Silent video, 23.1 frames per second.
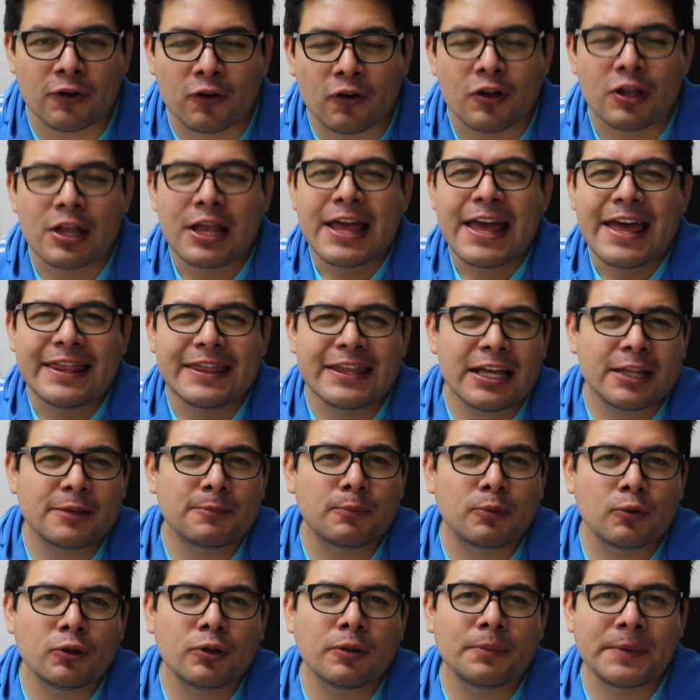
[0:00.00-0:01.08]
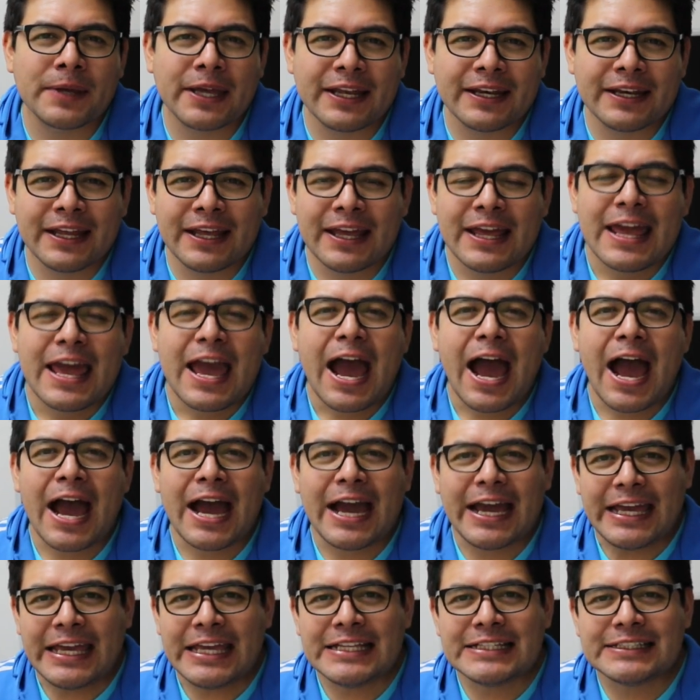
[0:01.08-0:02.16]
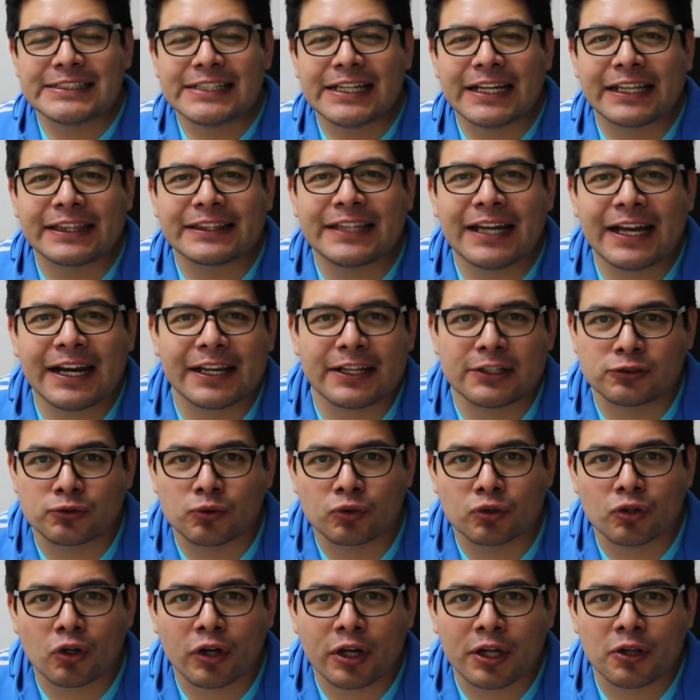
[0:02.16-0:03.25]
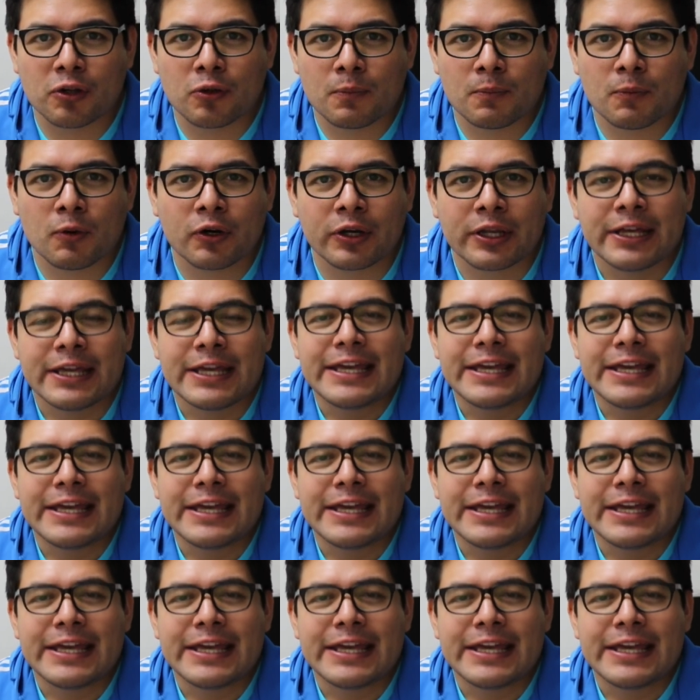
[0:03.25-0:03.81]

no, Deadpool viene a insertar su toque de humor